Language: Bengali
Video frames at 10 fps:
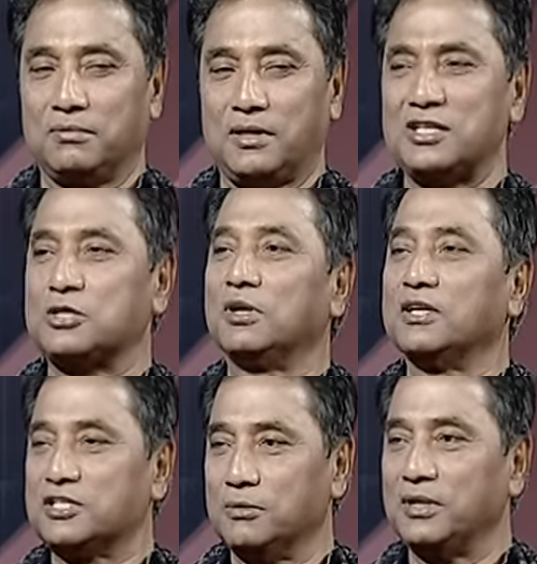কাস্টমার
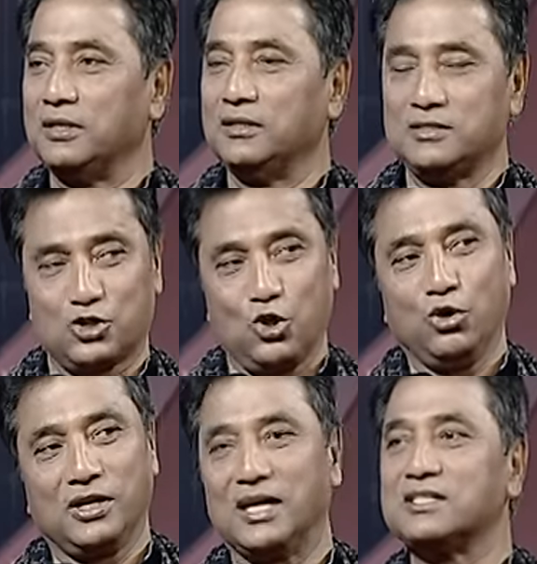হিসেবে
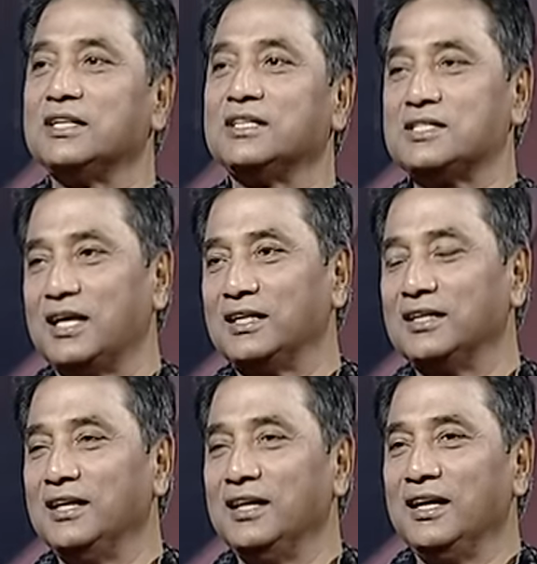শহরের কাছে এটি চাই
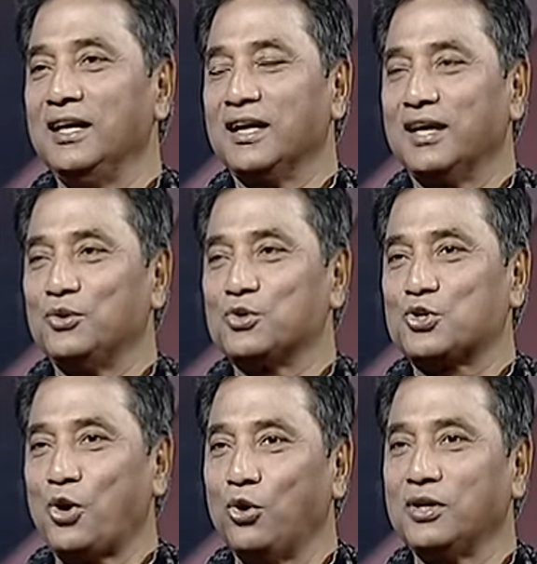কিন্তু
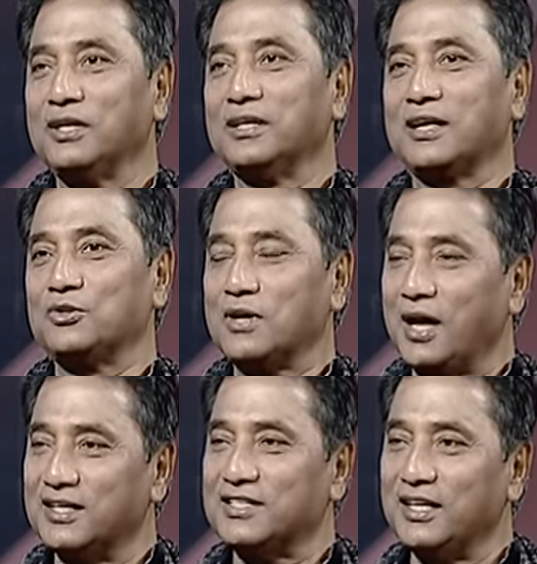শহরের একজন
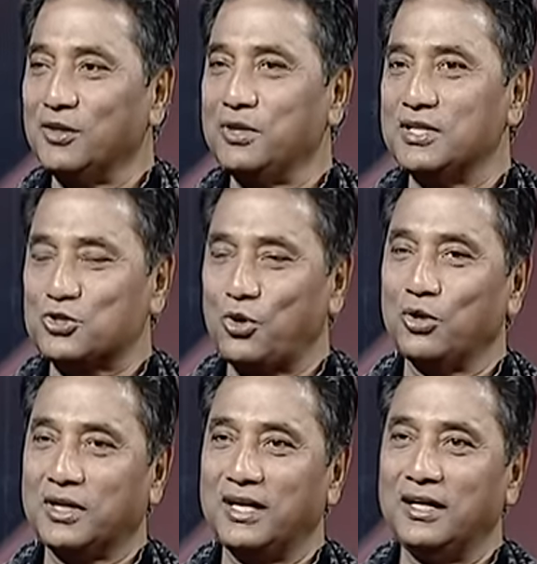গার্জিয়ান হয়ে
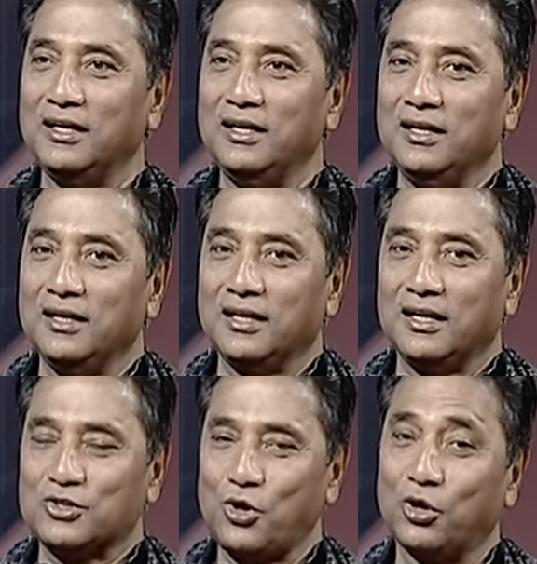শহরকে
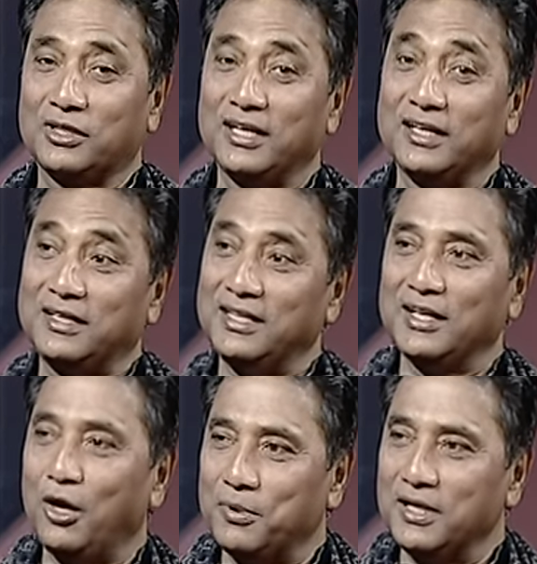শহর থেকে দিতে
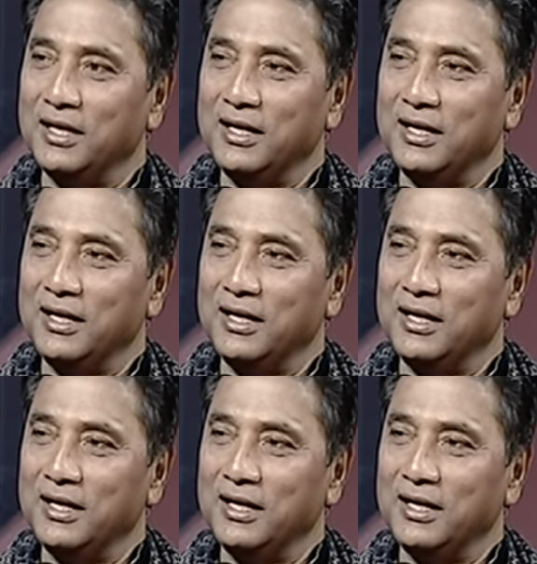হবে